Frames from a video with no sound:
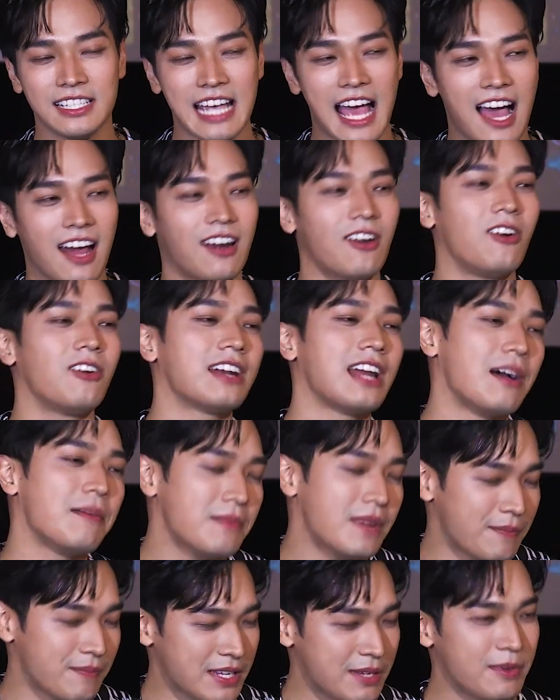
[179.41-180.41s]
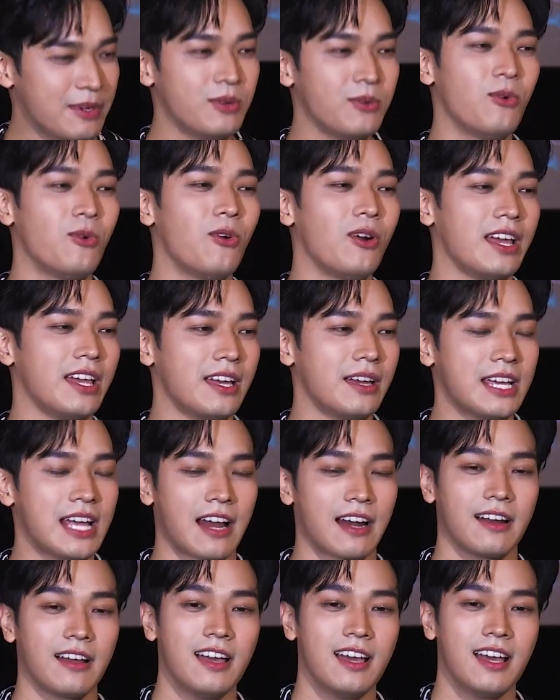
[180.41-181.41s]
อยากลองทำแบบนี้มาดูอะไรเงี้ยอยาก